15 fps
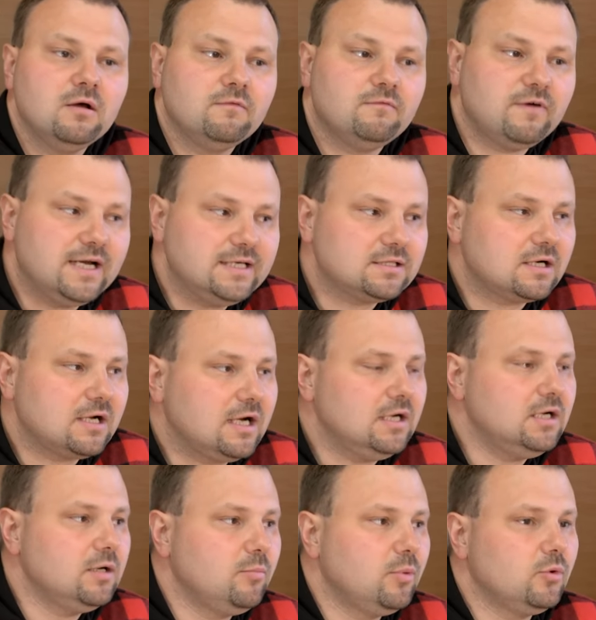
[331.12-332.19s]
Weitere
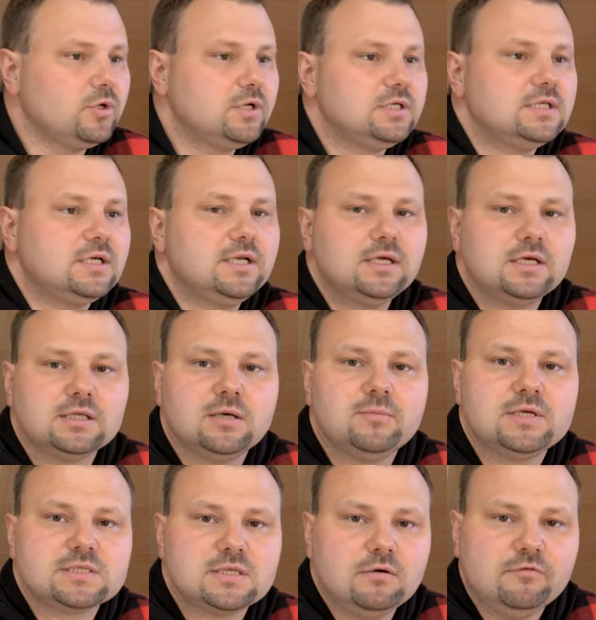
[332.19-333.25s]
Angebote, ich hatte ja
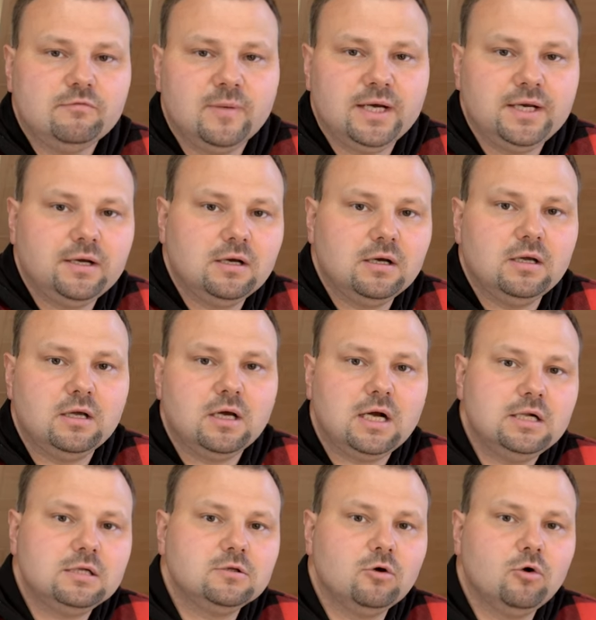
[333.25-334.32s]
damals auf meiner
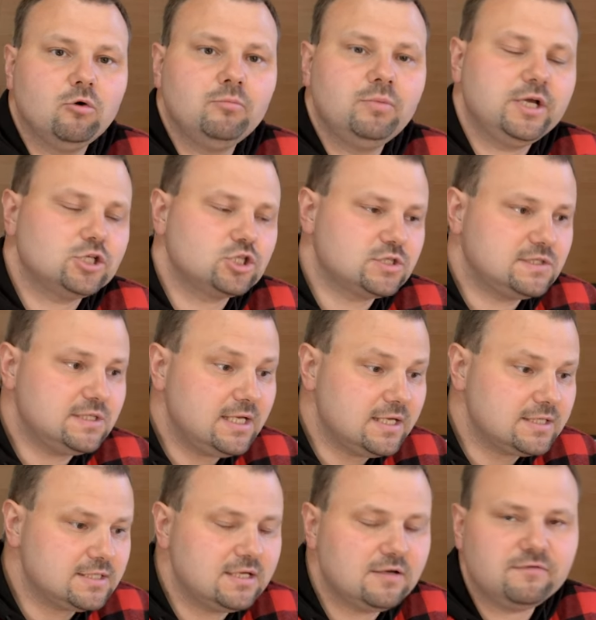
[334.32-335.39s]
alten Homepage
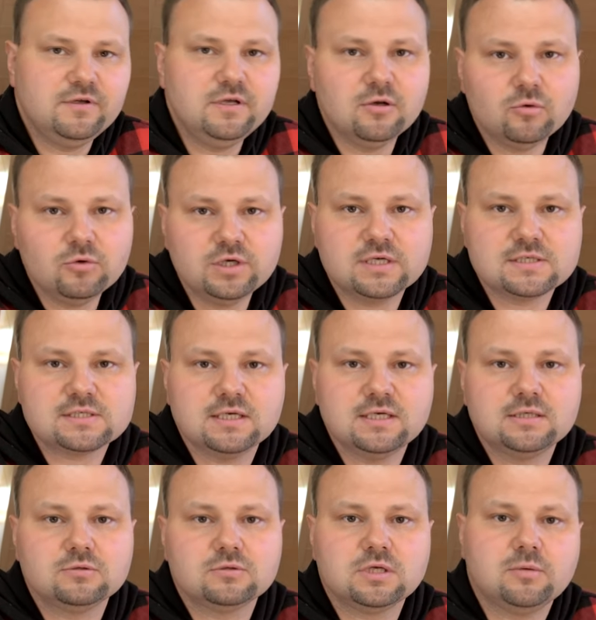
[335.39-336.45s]
sehr, sehr viele
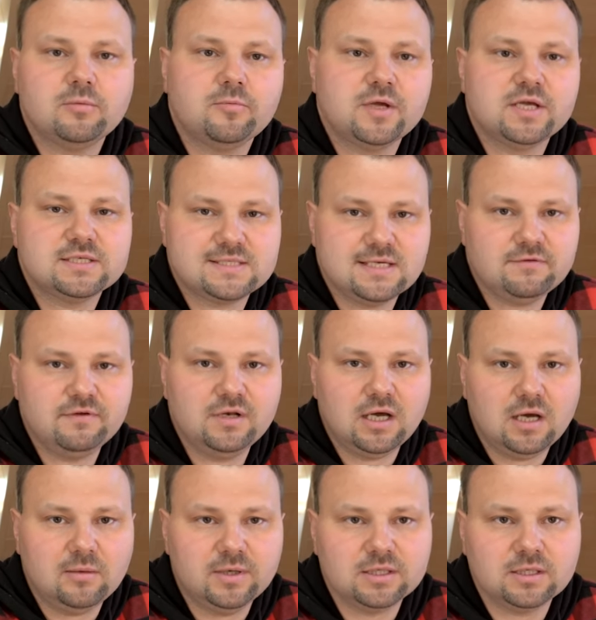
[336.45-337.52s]
Unterseiten und habe mir hier sehr viel
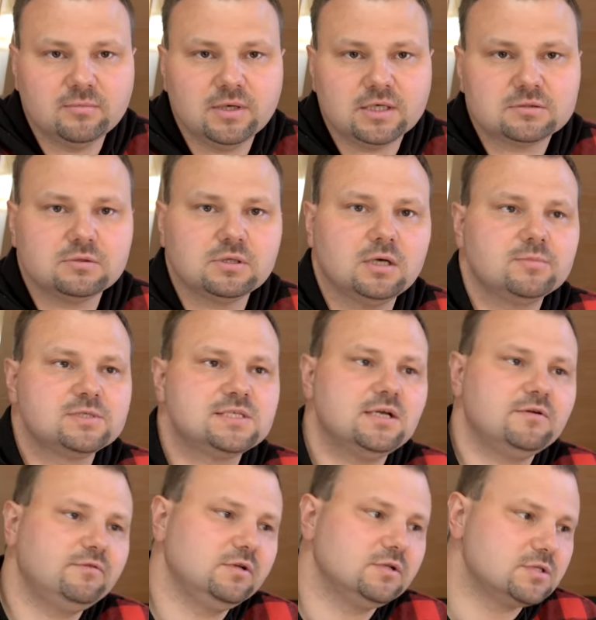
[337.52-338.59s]
Arbeit gemacht und habe
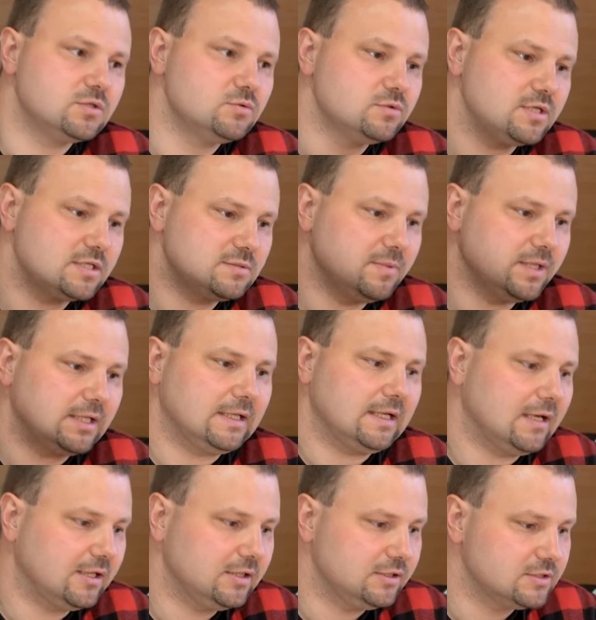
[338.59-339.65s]
sehr viele
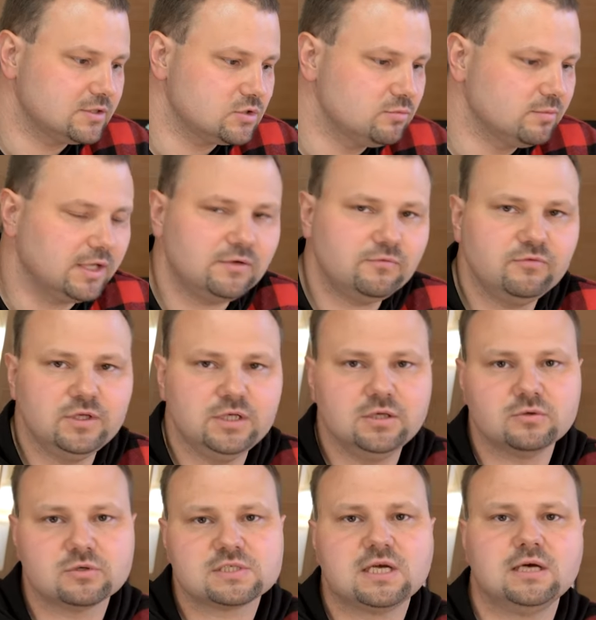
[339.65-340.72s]
Zusatzmaterialien zu meinen
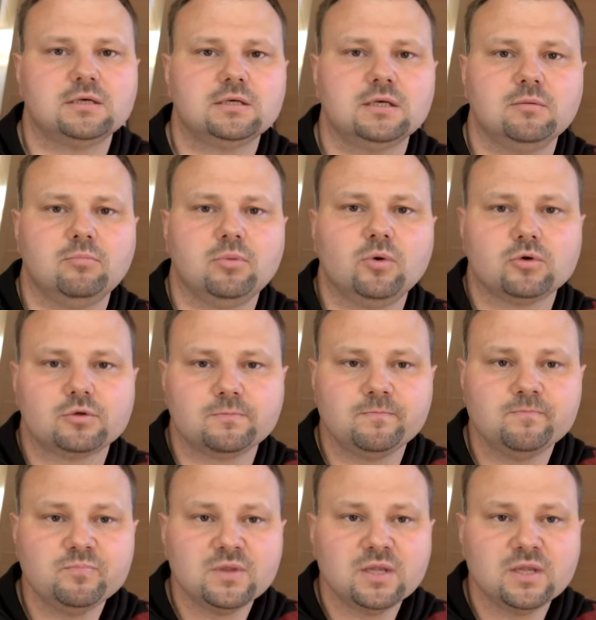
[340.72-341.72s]
Videos angeboten